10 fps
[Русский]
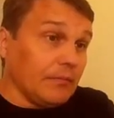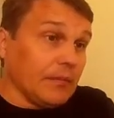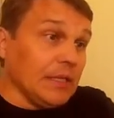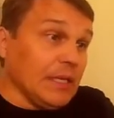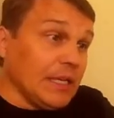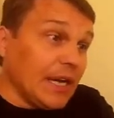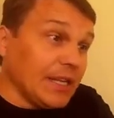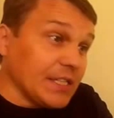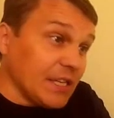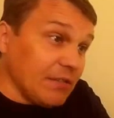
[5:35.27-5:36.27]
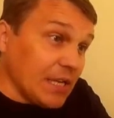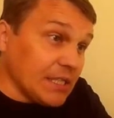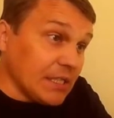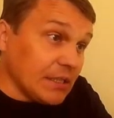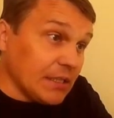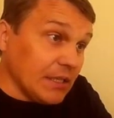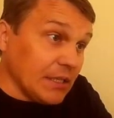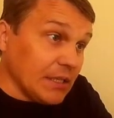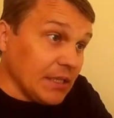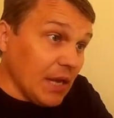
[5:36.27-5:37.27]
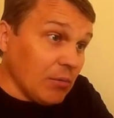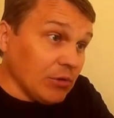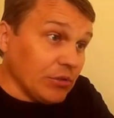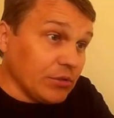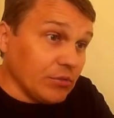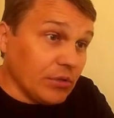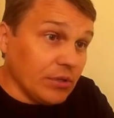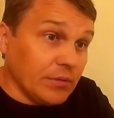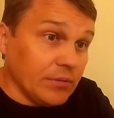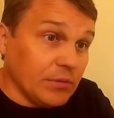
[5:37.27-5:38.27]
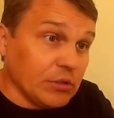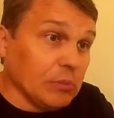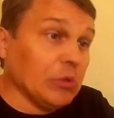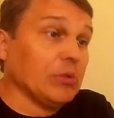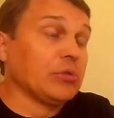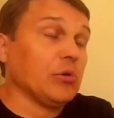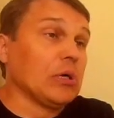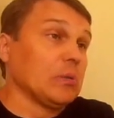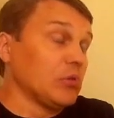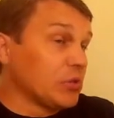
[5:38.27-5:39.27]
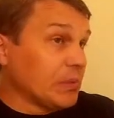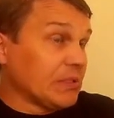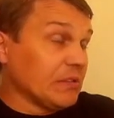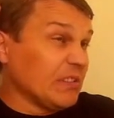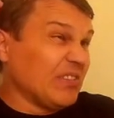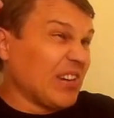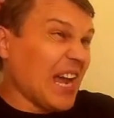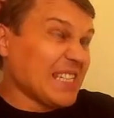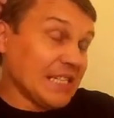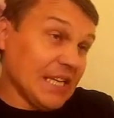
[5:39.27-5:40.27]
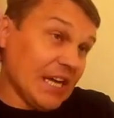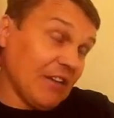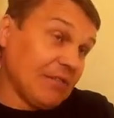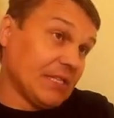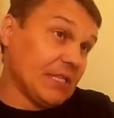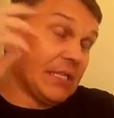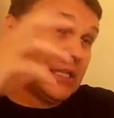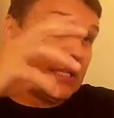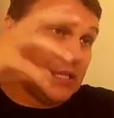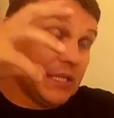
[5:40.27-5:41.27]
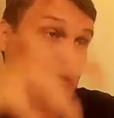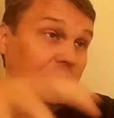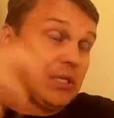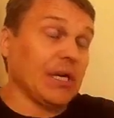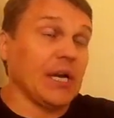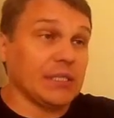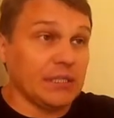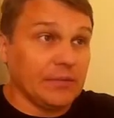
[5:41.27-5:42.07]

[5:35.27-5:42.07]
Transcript: И она завязана на модуль стока. Потому что модуль стока может быть в разных географических э, районах разный.